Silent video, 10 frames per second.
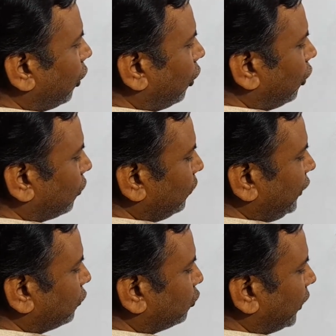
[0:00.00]
और
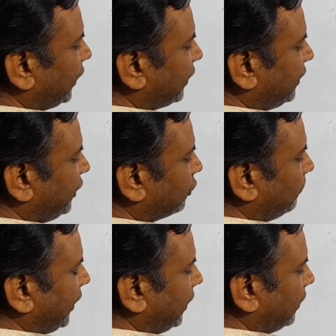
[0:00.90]
1921
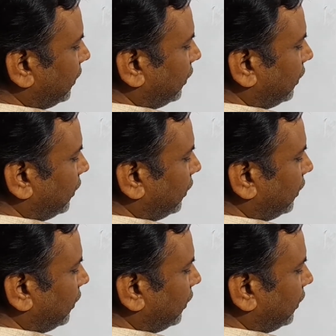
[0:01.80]
में